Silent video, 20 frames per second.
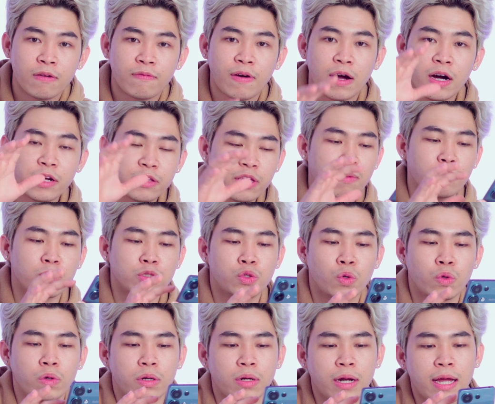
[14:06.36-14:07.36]
Và hơi tiếc một
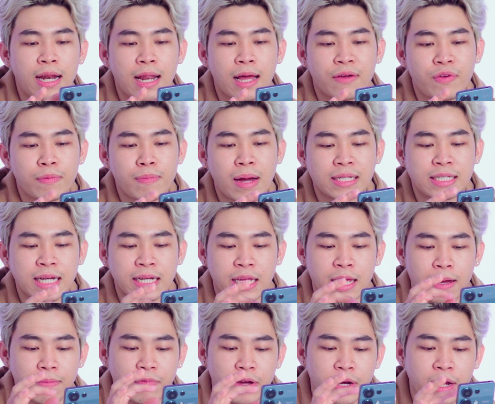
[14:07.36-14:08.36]
chút, đây là phiên bản trải
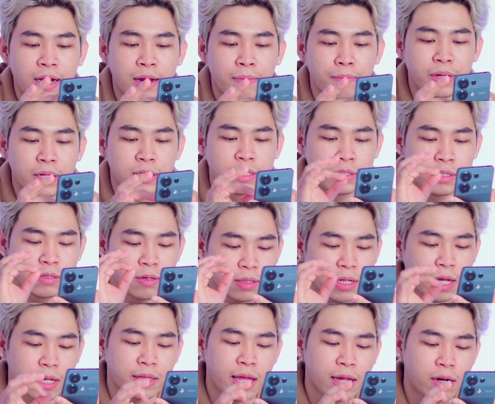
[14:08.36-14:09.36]
nghiệm, vậy nên là mình chưa
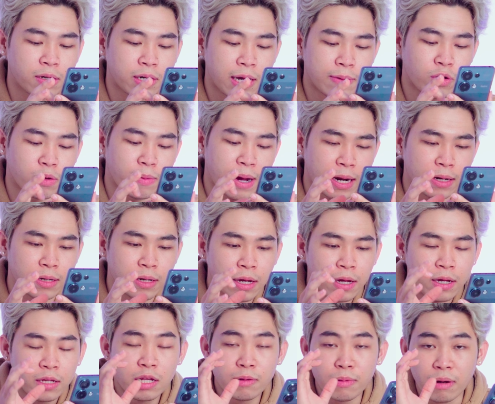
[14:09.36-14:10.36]
thể test được game cho các bạn.
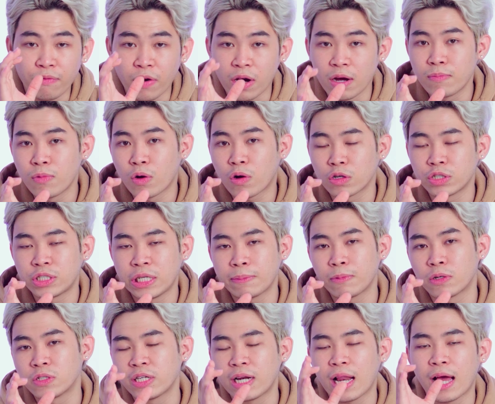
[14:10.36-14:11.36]
Nhưng mà với một con
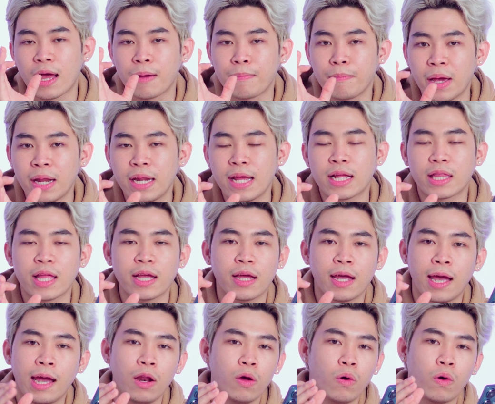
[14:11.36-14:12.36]
chip đó chính là
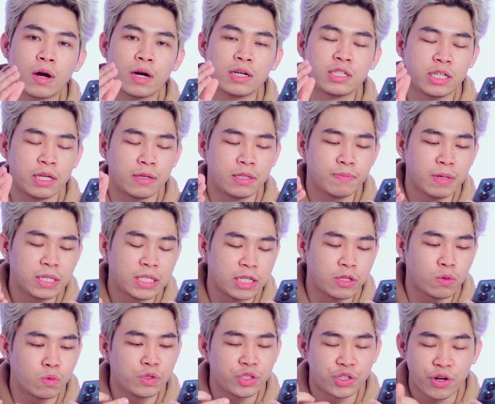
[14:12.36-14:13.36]
MediaTek Helio
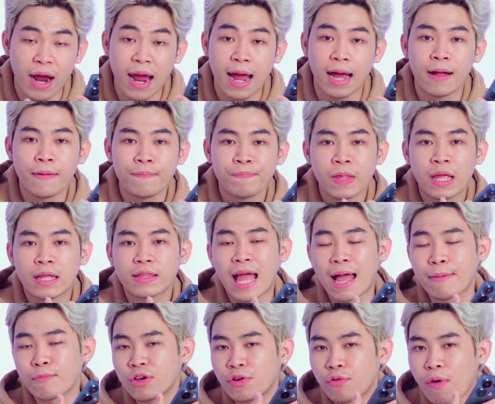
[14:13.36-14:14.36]
G99 Ultra,
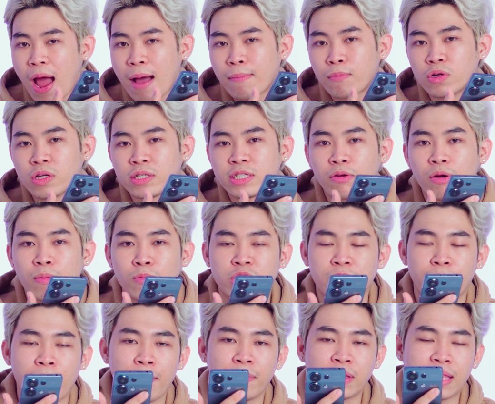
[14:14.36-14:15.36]
8GB RAM, bộ nhớ trong là
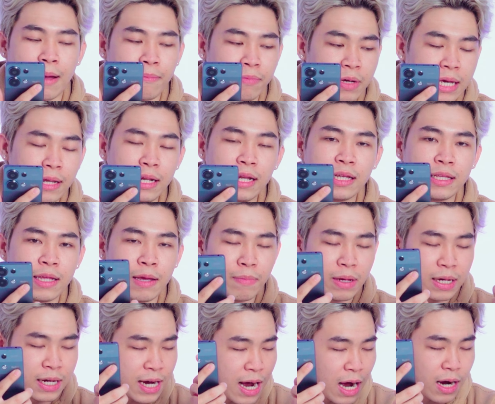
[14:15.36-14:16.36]
128GB, thì
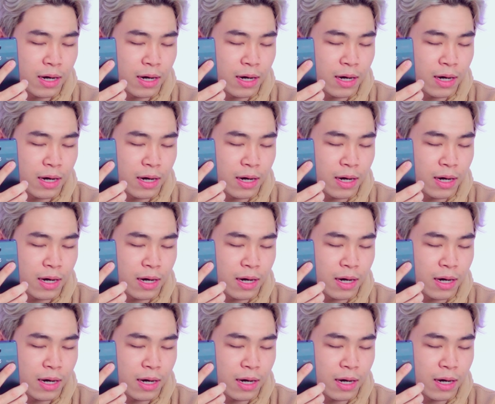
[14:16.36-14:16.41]
mình